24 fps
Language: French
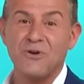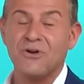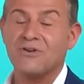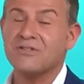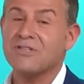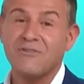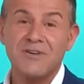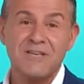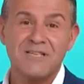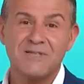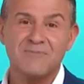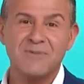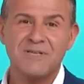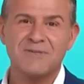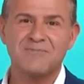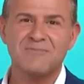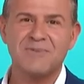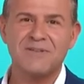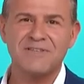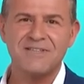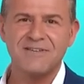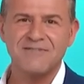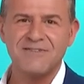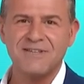Alors c'est vrai qu'il se passe
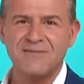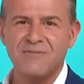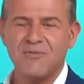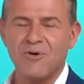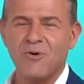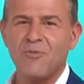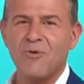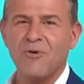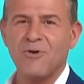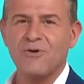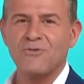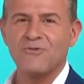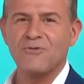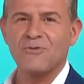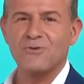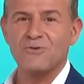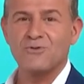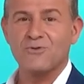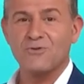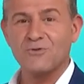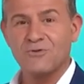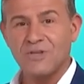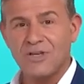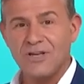plein d'événements en
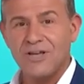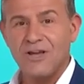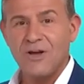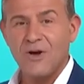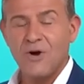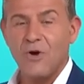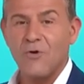Bourgogne-Franche-Comté.